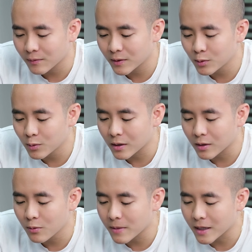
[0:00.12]
Ví dụ là
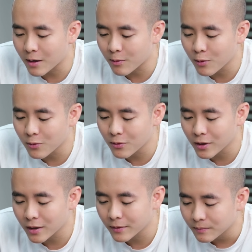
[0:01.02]
lúc mà đèo cô
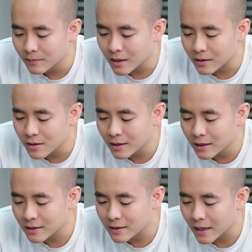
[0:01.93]
ấy, biết là trước khi
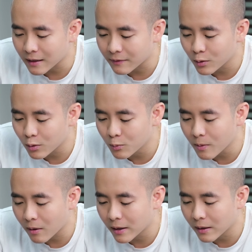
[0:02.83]
lên xe là phải đội mũ
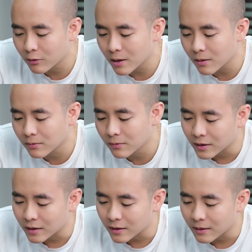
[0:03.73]
bảo hiểm đúng không?
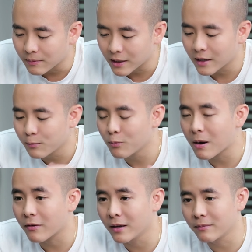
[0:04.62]
Ừ, thì mình lấy mũ
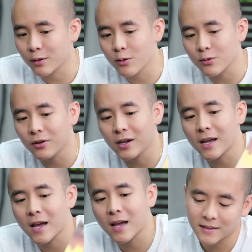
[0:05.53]
bảo hiểm mình đội cho người
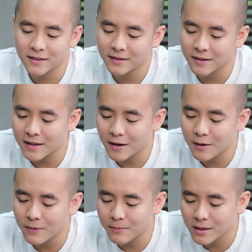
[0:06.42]
ta, người ta
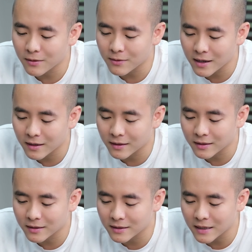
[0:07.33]
không phải mất thao tác, người
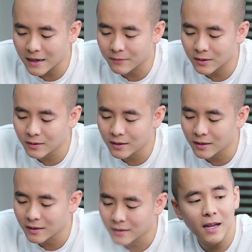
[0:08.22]
ta chạm vào
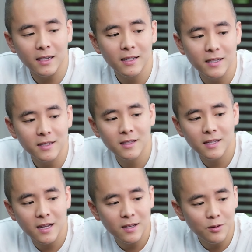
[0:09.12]
nữa, cả cái để chân
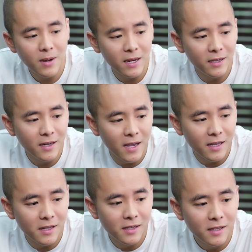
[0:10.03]
ra cho bạn ấy để.
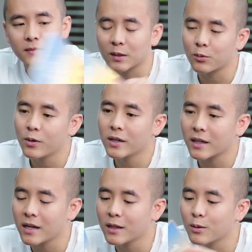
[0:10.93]
Thì nguyên
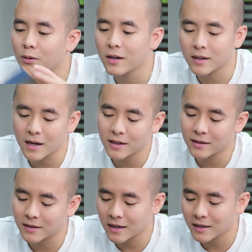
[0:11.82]
cái đấy thôi là đã,
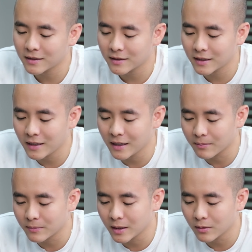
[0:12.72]
đã ghi
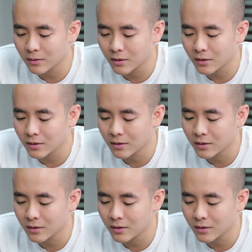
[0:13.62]
điểm nhiều rồi.